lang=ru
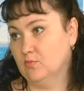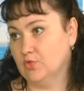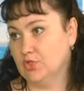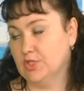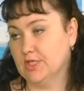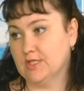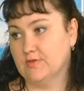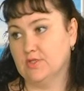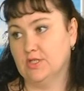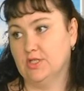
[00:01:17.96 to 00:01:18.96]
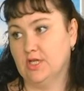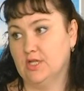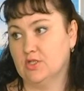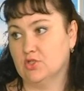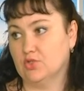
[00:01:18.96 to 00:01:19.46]
Очень часто
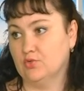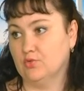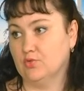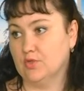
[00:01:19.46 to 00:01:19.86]
встречается, что